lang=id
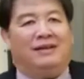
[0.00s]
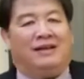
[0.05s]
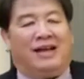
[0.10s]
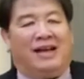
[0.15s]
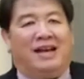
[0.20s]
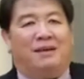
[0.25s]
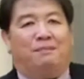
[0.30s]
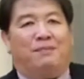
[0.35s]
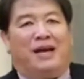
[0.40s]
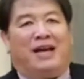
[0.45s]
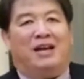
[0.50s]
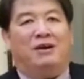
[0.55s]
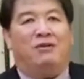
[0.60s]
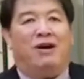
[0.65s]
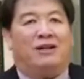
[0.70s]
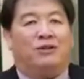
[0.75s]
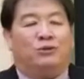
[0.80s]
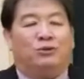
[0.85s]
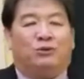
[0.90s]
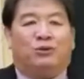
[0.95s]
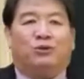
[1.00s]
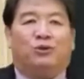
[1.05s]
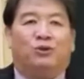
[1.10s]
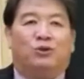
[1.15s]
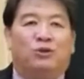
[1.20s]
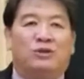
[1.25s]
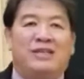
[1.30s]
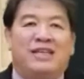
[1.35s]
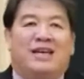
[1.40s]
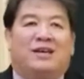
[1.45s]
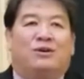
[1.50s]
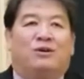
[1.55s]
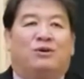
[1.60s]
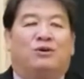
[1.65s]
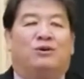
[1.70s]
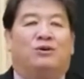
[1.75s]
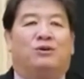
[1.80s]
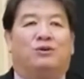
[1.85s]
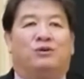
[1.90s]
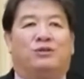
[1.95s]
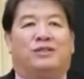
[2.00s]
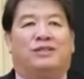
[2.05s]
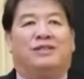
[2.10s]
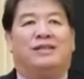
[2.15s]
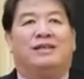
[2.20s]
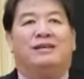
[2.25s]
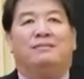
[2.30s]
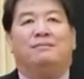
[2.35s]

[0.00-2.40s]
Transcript: Karena pada waktu turunnya Roh Kudus,